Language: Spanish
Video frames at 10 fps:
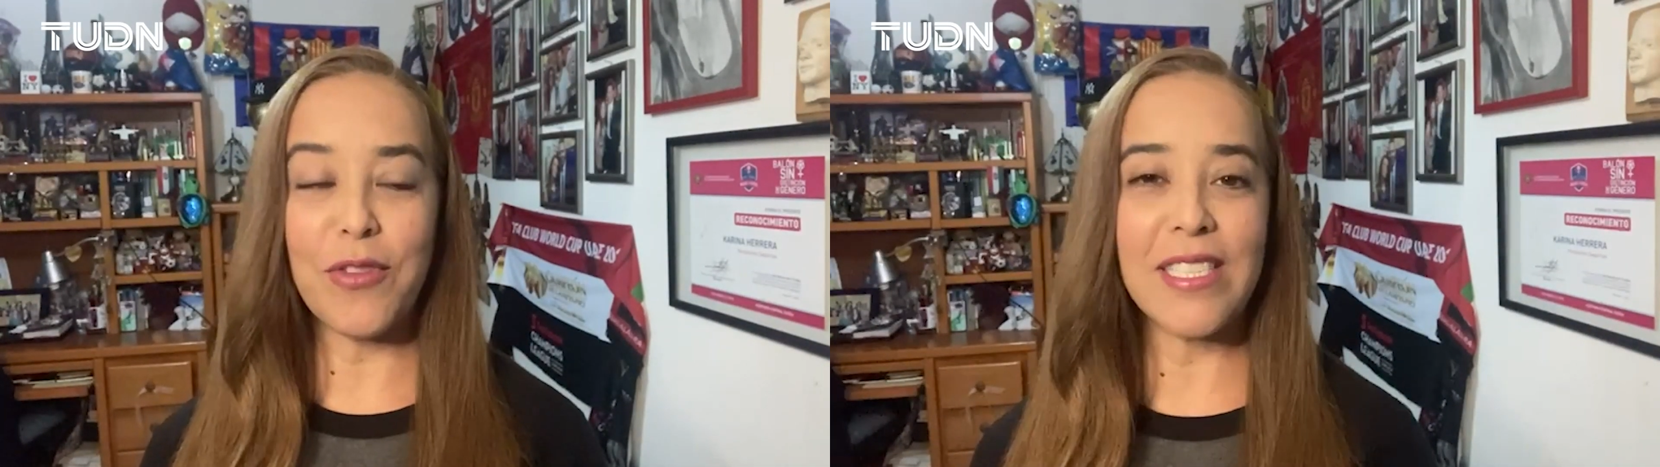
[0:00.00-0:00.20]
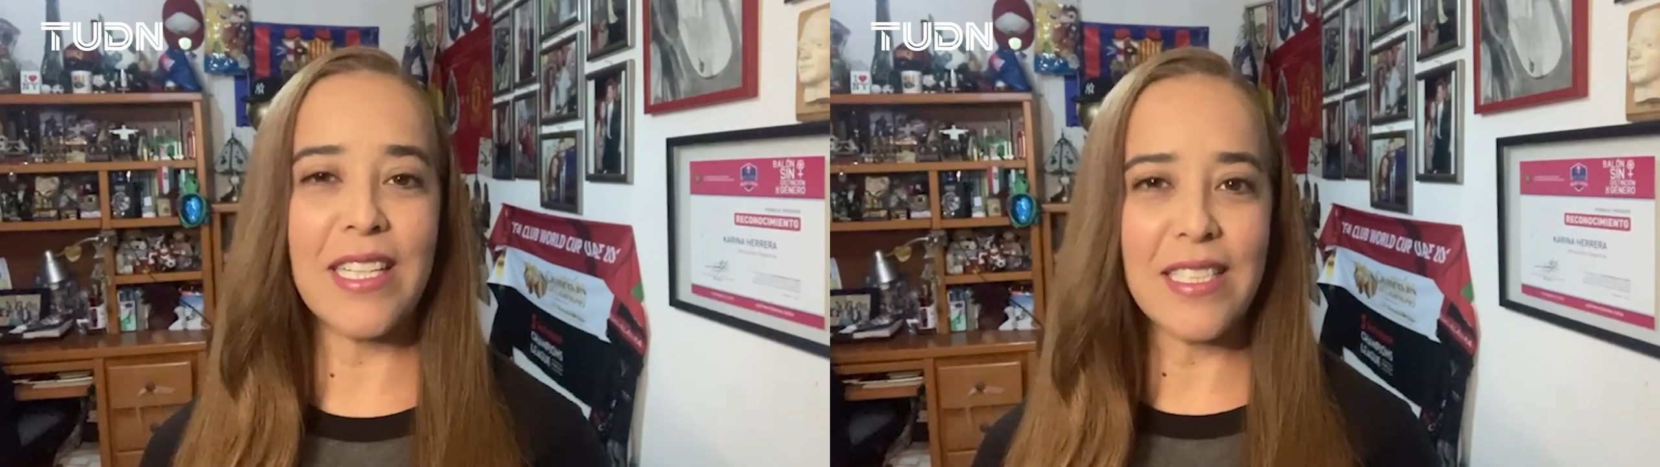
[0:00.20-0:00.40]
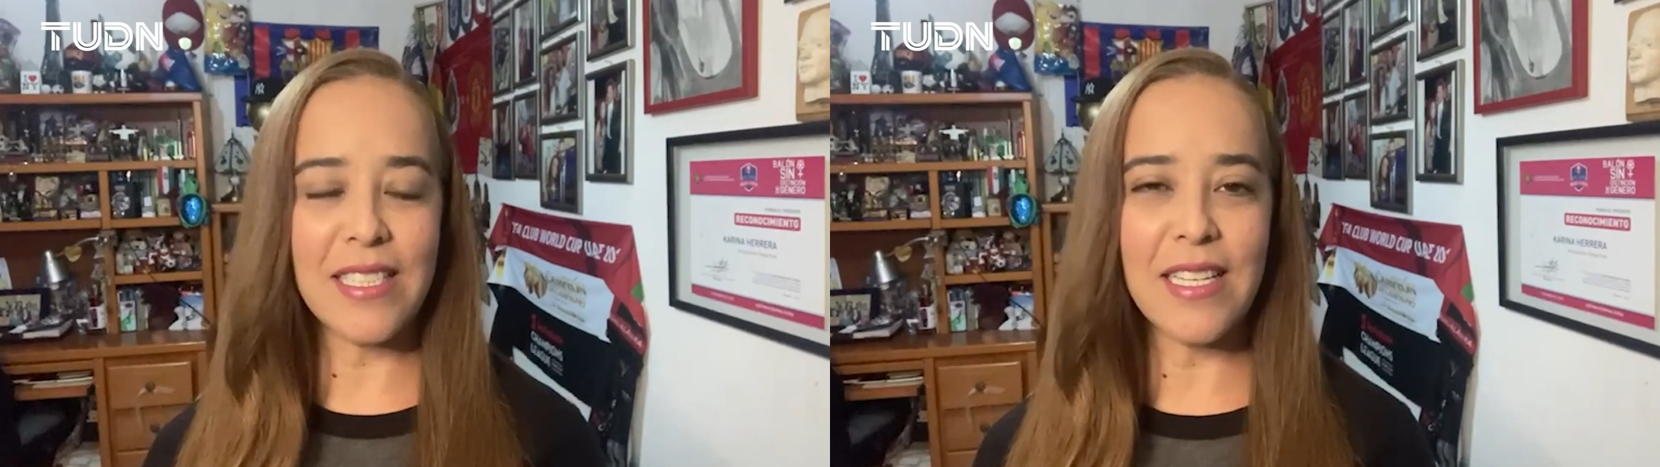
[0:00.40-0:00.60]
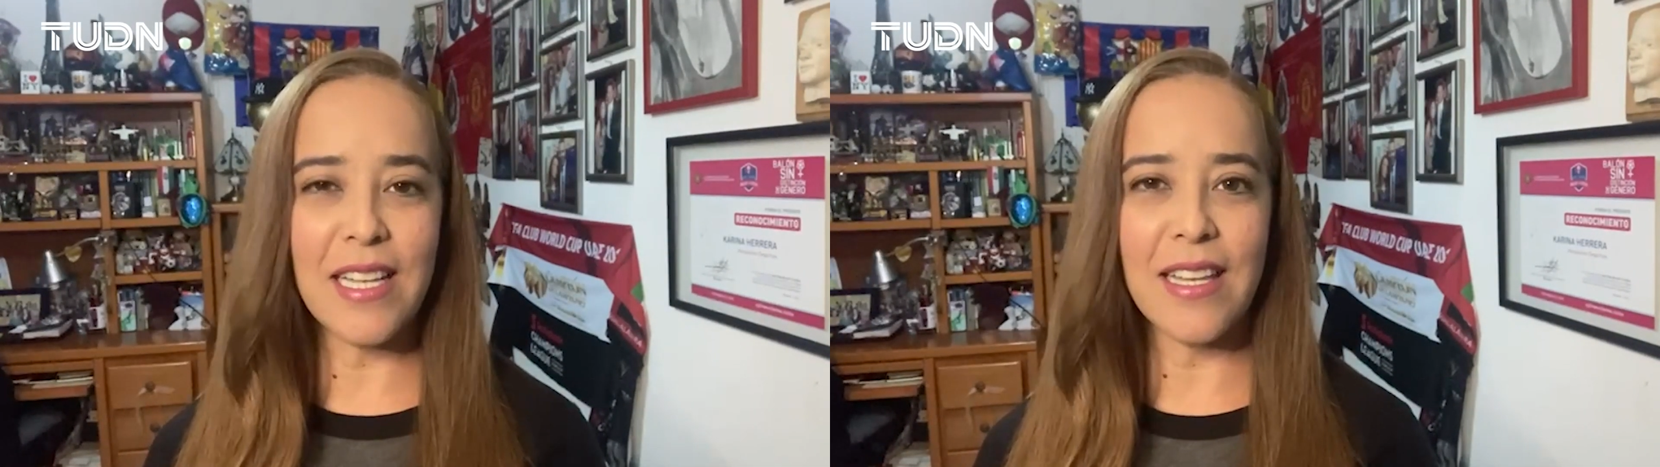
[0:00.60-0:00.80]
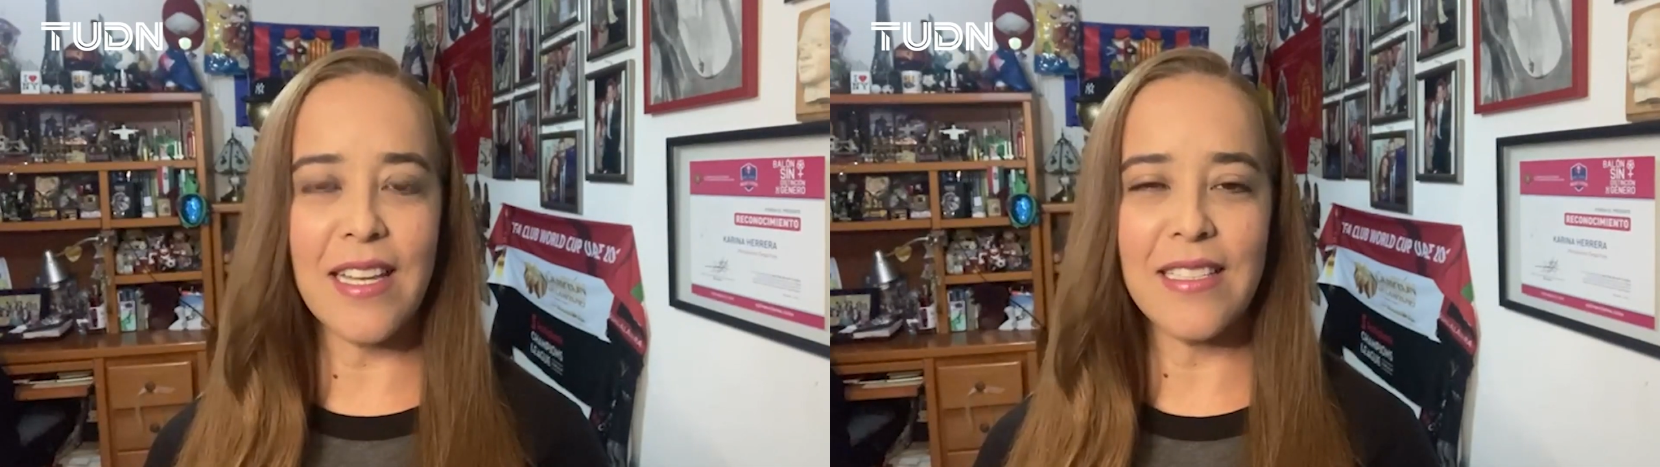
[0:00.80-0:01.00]

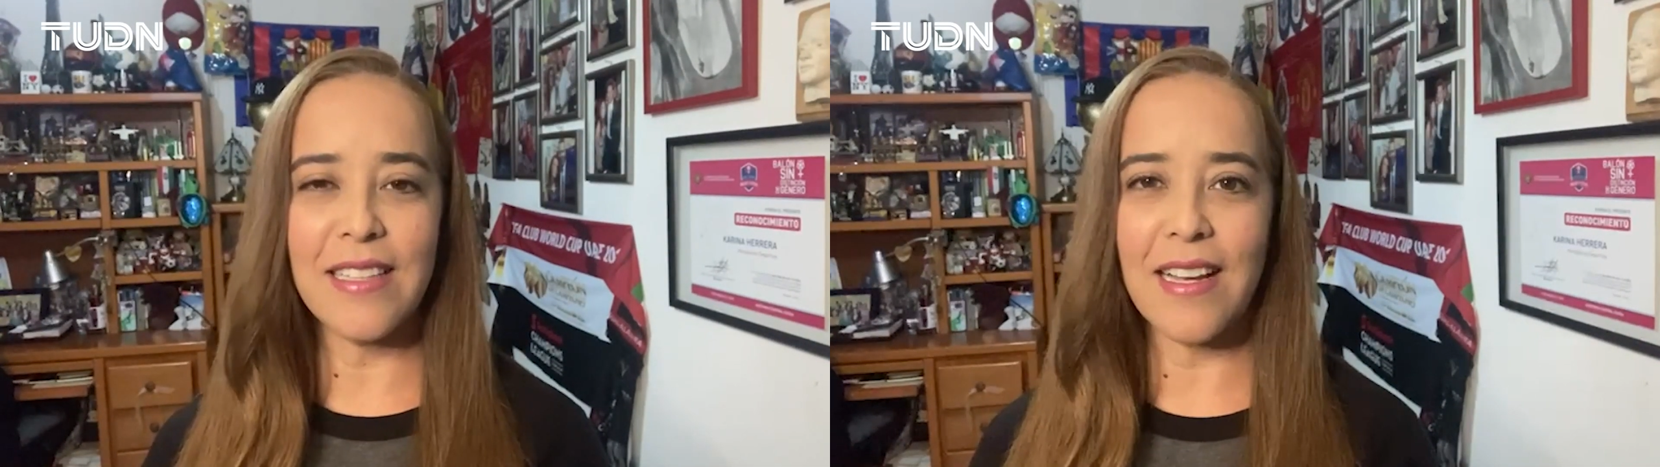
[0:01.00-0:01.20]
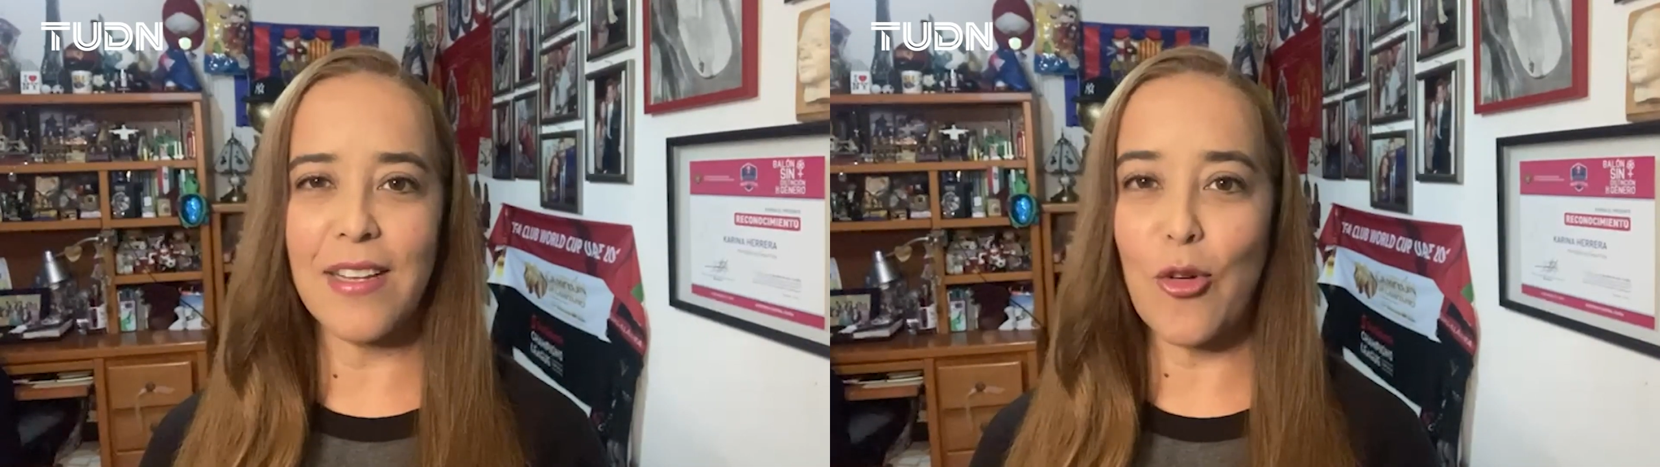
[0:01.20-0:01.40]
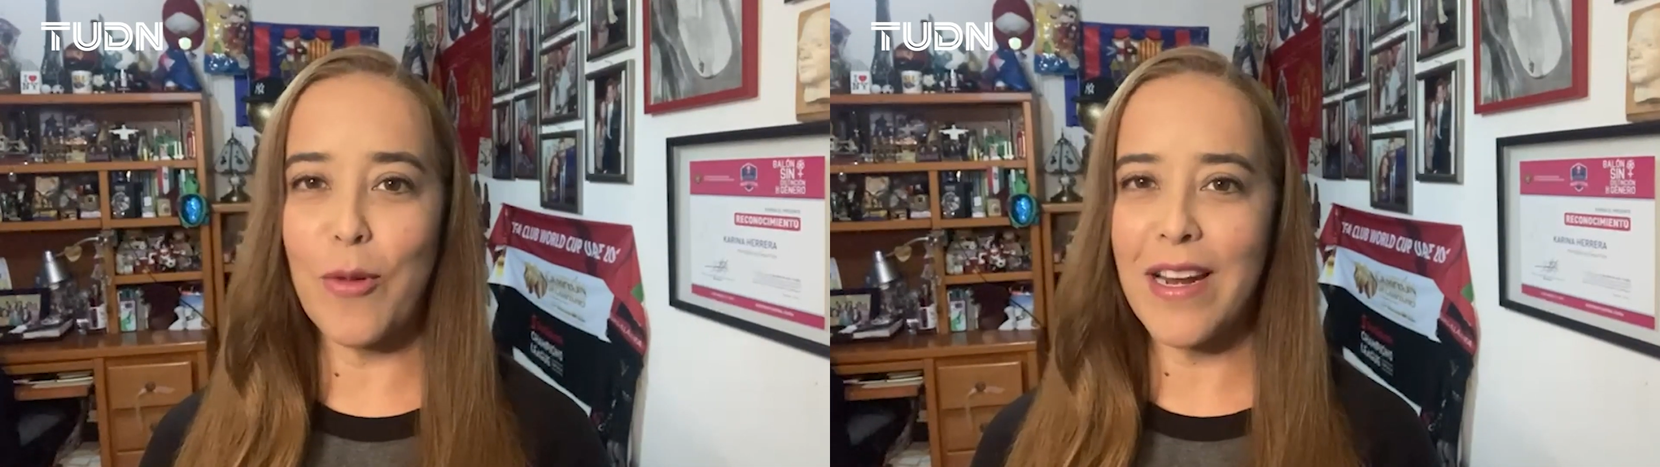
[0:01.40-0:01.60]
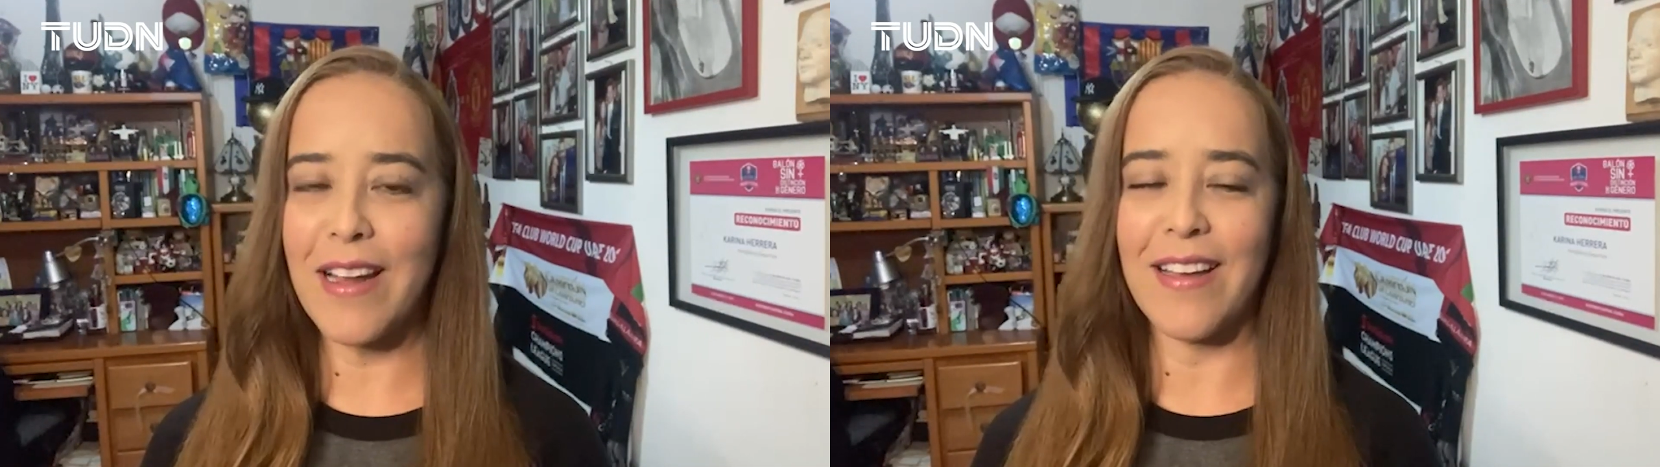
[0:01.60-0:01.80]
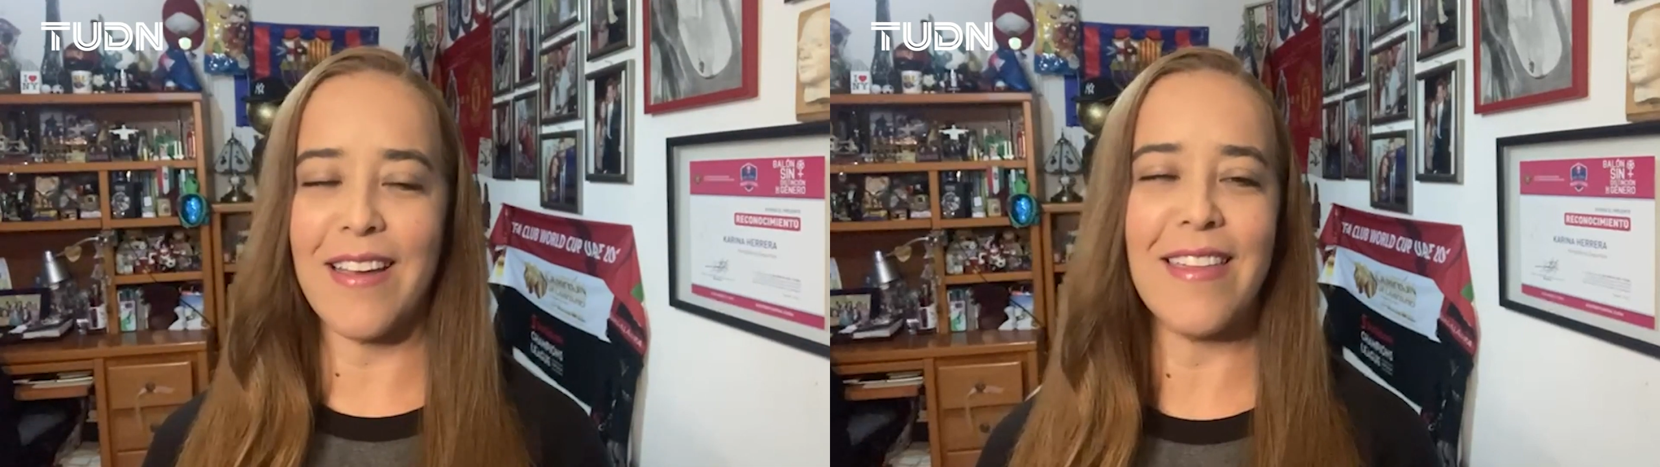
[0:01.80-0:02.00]
fresquecita de esta novela